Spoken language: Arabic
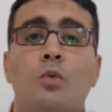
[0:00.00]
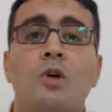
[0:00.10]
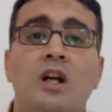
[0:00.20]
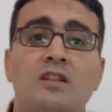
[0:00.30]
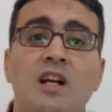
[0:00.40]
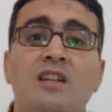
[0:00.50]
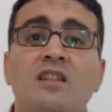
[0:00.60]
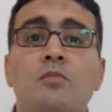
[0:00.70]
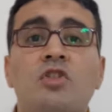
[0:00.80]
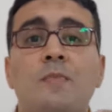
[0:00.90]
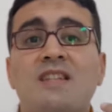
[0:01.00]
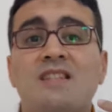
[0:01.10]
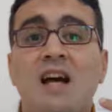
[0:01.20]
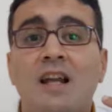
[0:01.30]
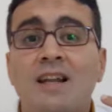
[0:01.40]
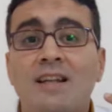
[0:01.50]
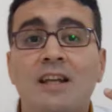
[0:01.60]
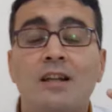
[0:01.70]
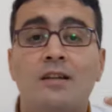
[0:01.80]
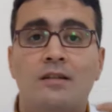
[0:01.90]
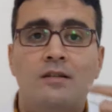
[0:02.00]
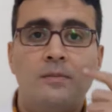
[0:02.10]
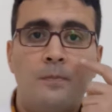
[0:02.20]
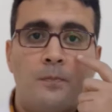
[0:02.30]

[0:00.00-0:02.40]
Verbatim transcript: والأضرار دي مش بس على الجلد